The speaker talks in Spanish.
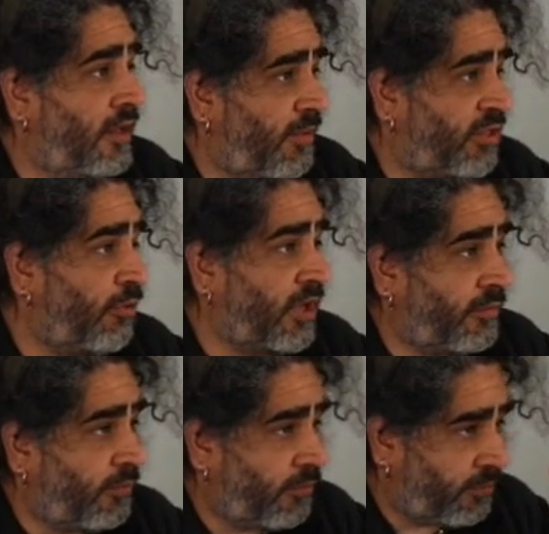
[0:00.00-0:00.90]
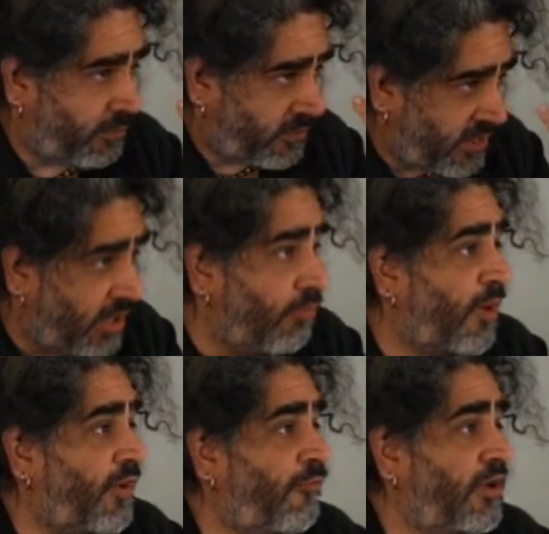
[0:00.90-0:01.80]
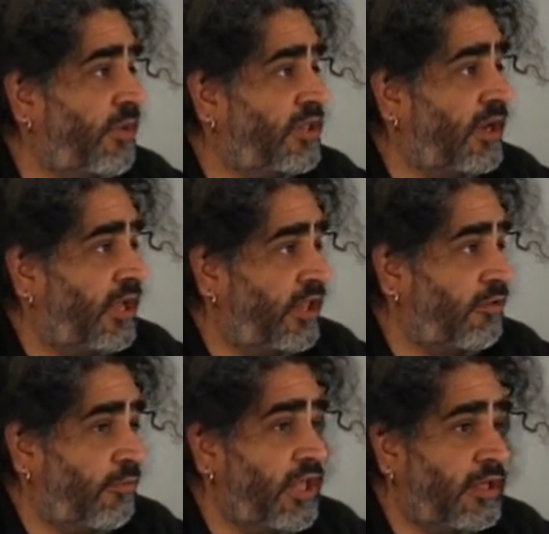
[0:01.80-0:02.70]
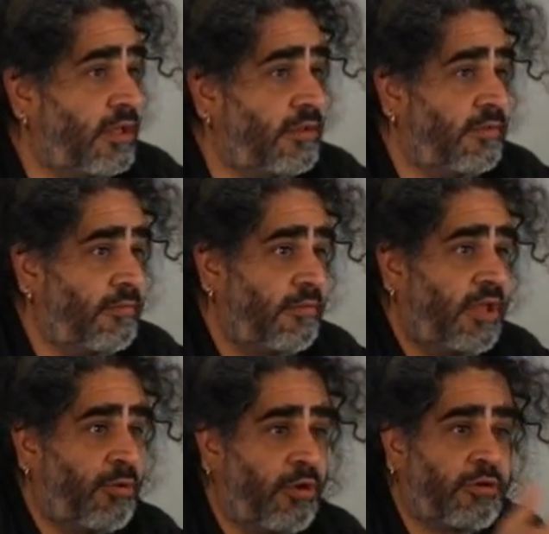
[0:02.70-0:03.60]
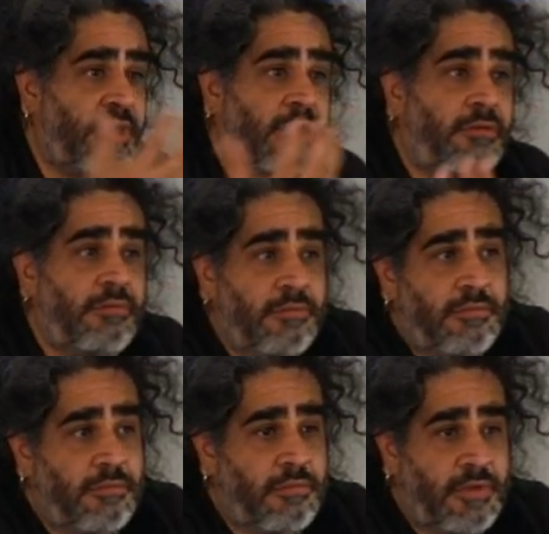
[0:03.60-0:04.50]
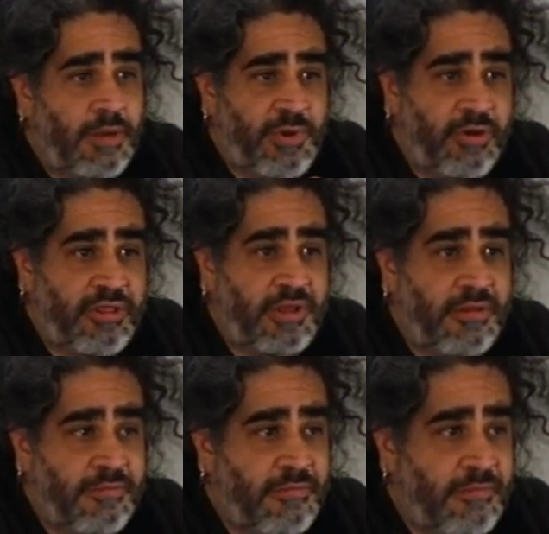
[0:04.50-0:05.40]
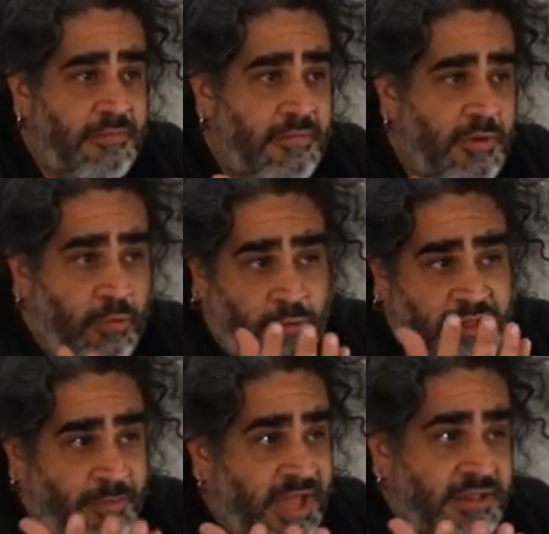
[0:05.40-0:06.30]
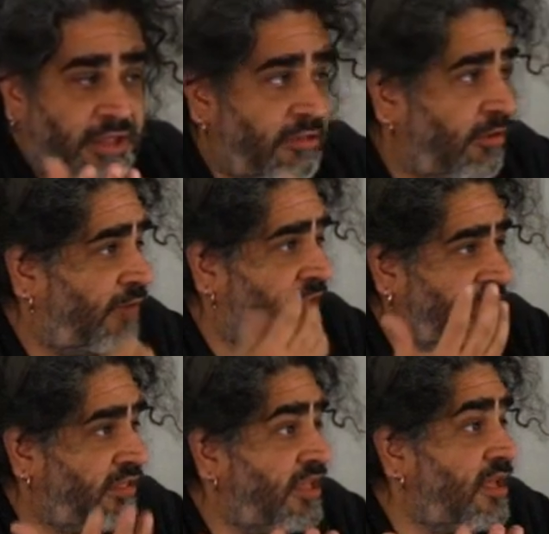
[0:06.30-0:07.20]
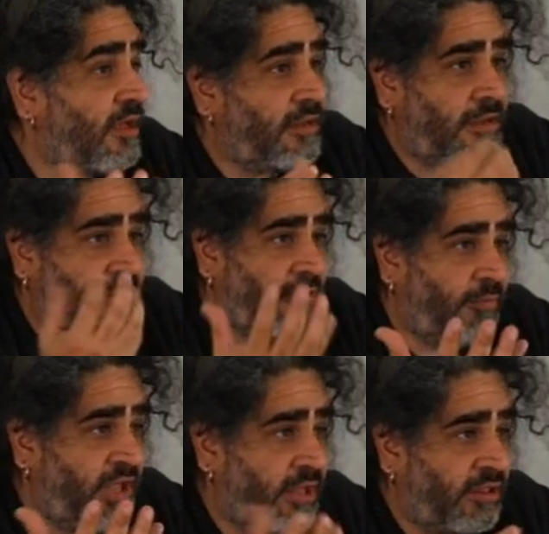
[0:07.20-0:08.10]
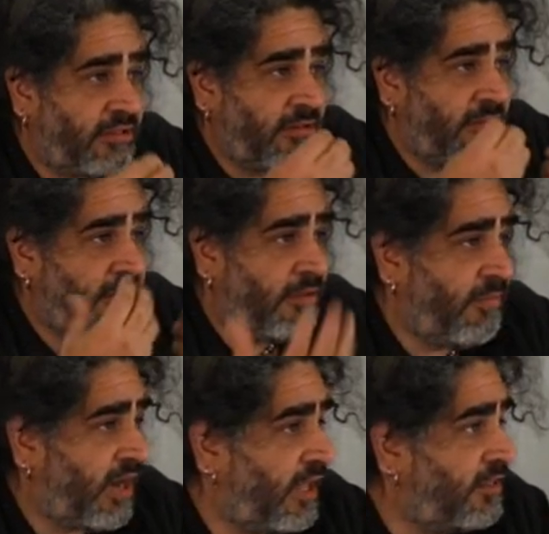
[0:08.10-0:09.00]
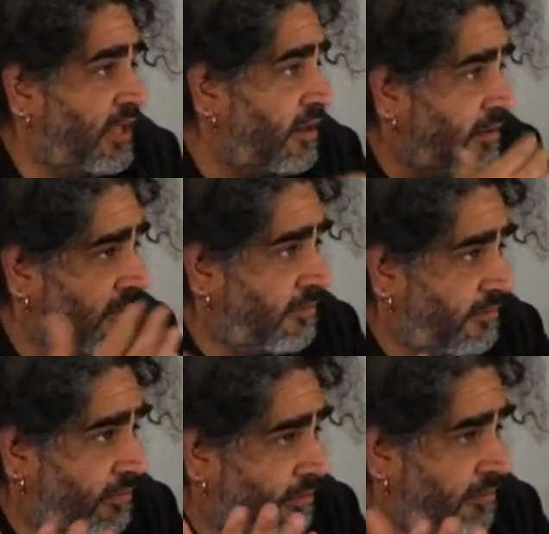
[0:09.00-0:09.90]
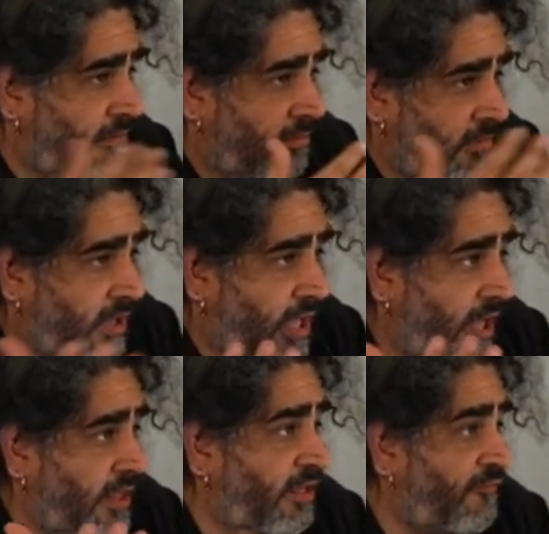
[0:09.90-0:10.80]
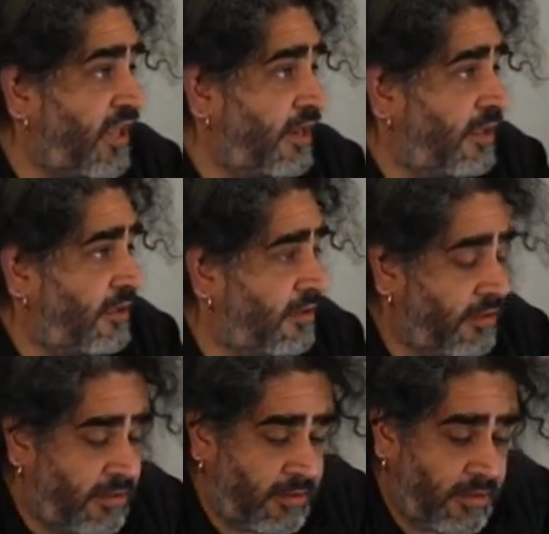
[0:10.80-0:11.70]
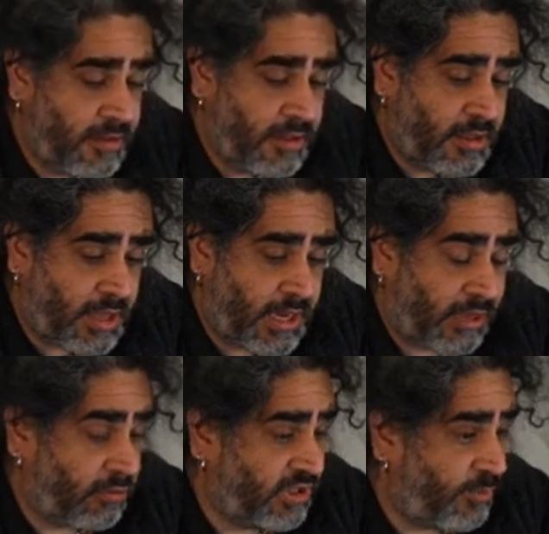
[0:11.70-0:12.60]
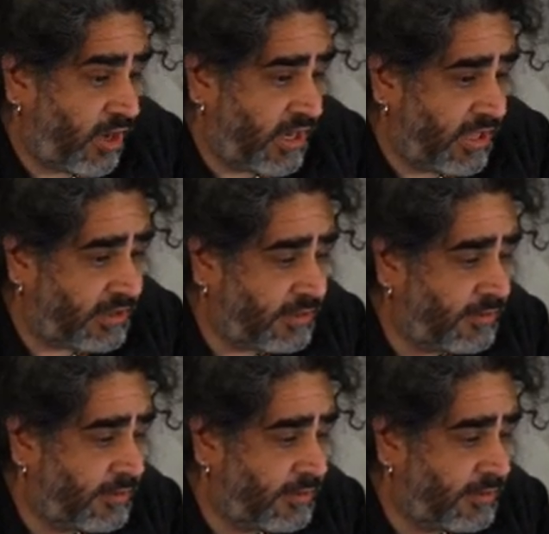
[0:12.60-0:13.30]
la mazorca tiene un papel fundamental en su vida. Y por otro lado, el piercing. O los diamantes, o la fantasía, entre comillas, mercantil que define a la contemporaneidad.